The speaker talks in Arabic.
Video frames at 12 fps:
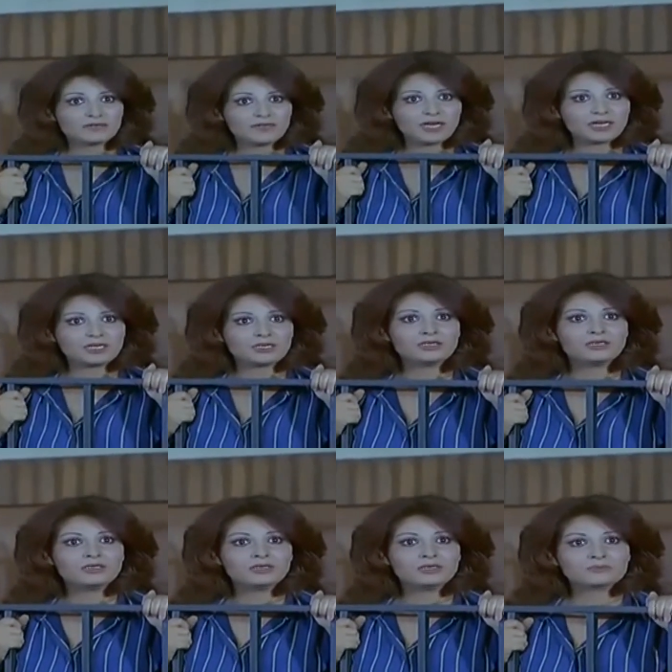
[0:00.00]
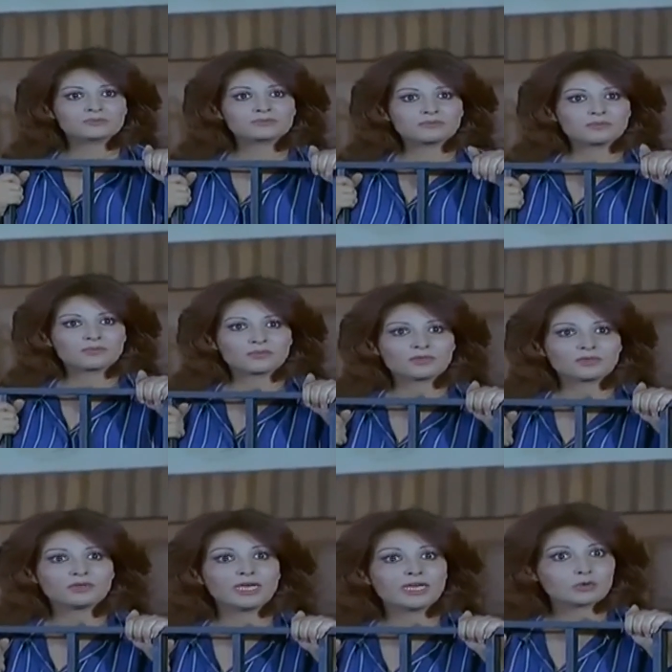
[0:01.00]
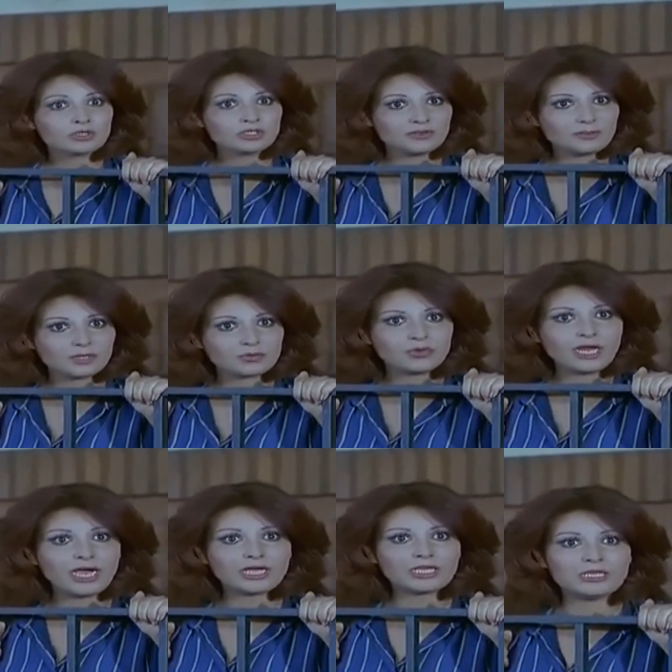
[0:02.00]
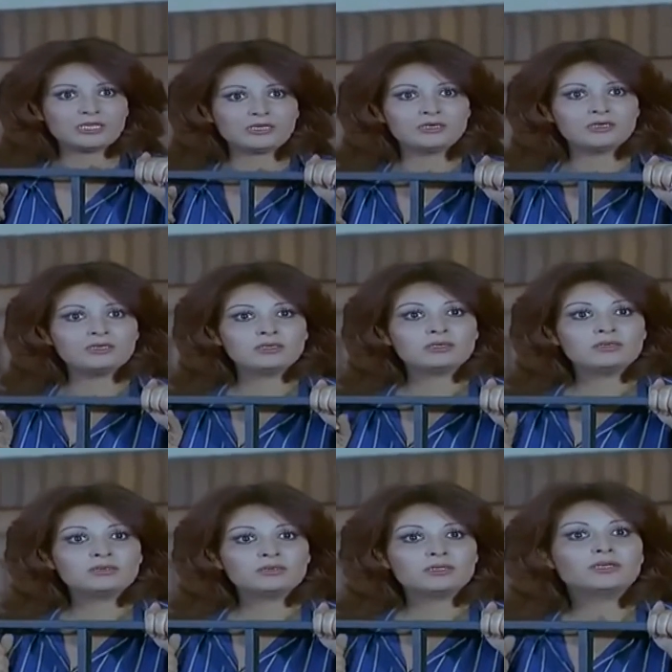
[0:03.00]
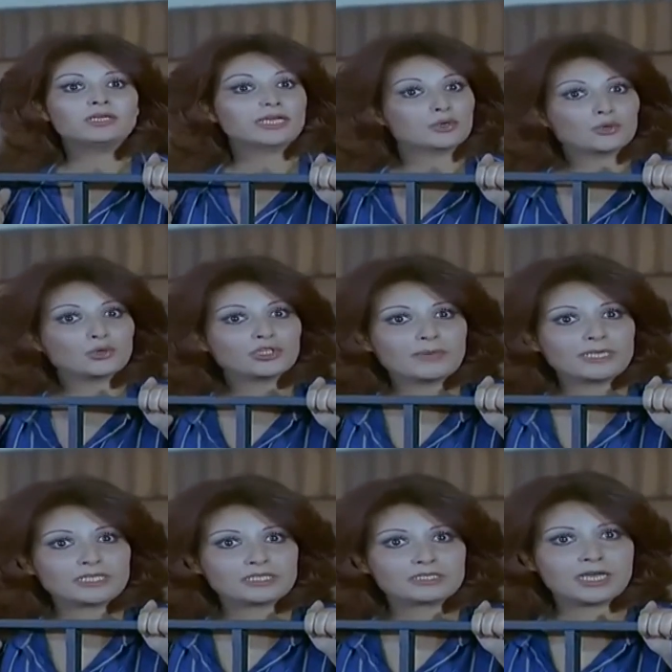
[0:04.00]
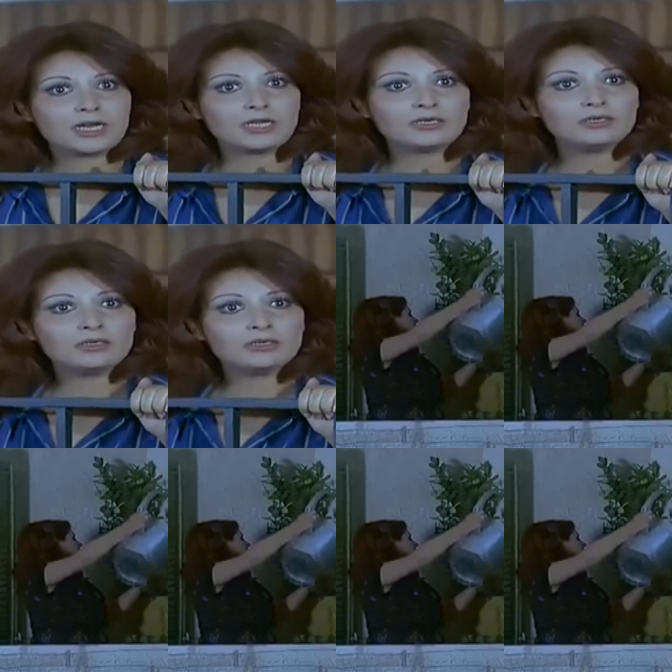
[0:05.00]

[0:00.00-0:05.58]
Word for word: لكن فعلا أنا كنت في البلكونة حقيقي لكن كنت بسقي الزرع